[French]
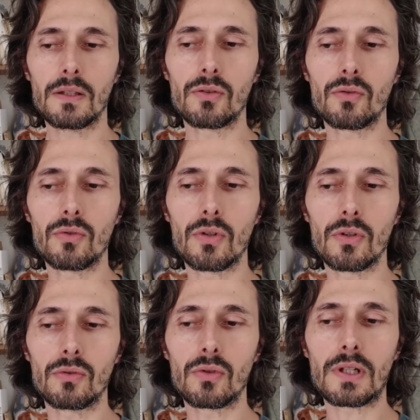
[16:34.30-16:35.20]

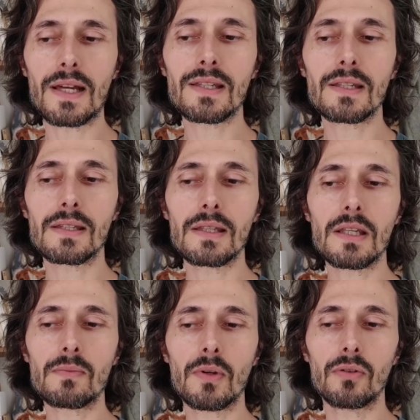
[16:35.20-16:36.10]
euh, du
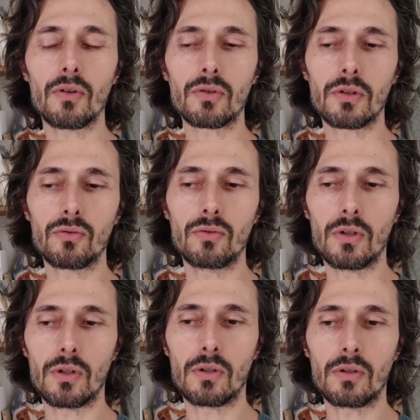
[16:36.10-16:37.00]
classicisme, donc
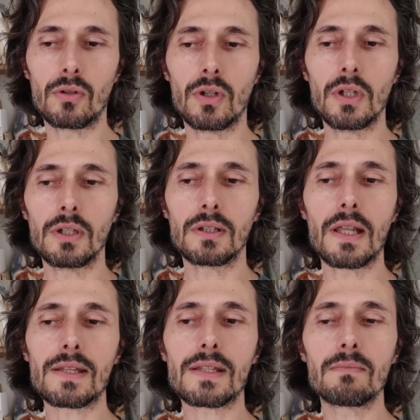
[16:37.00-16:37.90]
euh, de
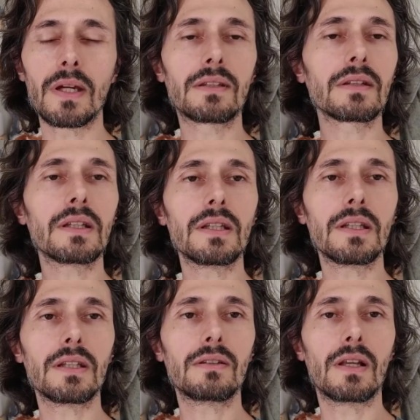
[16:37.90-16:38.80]
la
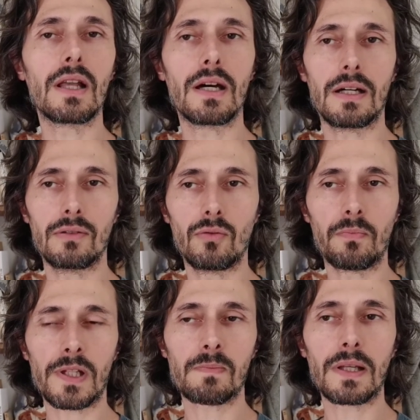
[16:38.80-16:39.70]
symétrie,
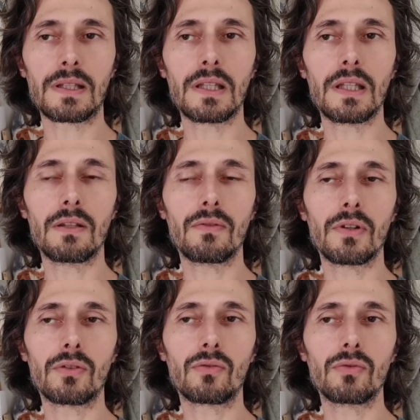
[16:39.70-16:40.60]
d'une
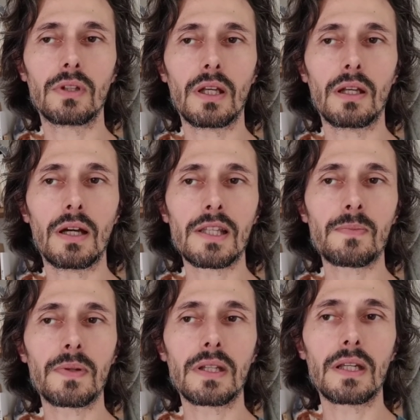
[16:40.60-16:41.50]
perspective, tout est
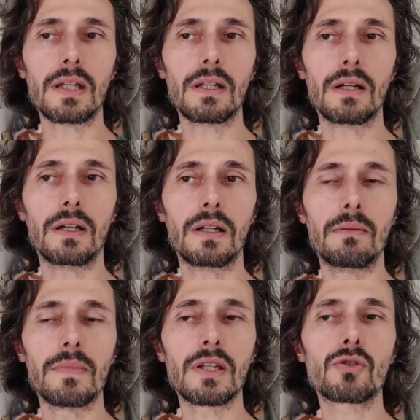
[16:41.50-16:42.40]
inspiré
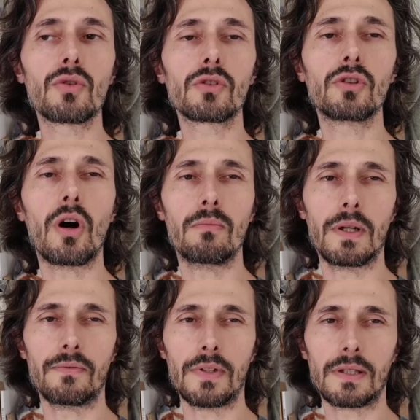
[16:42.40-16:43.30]
à mesure
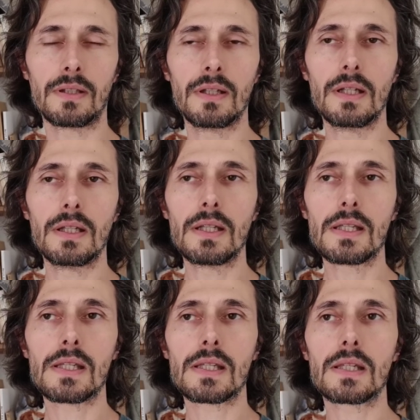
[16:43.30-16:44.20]
d'homme en fait.
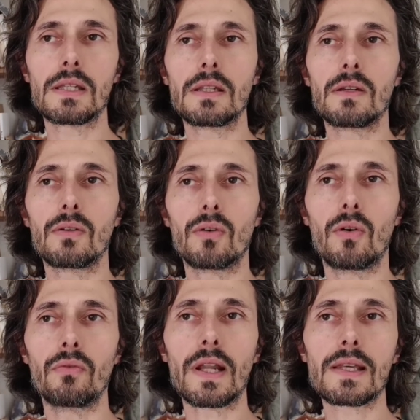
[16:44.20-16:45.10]
Si euh,
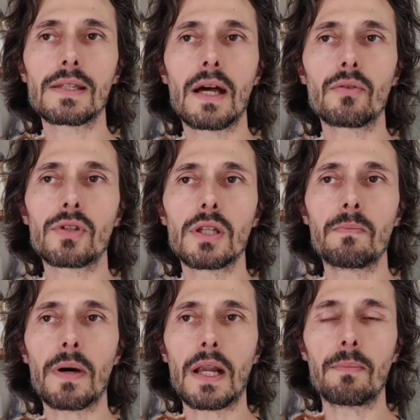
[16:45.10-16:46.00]
on verra ça aussi
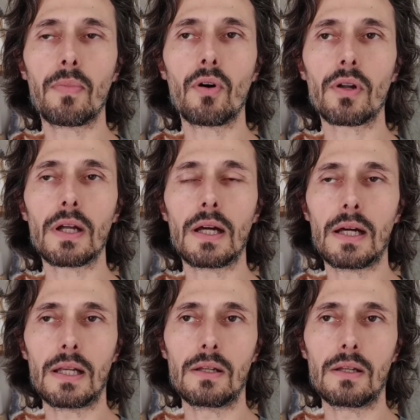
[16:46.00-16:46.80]
par rapport à,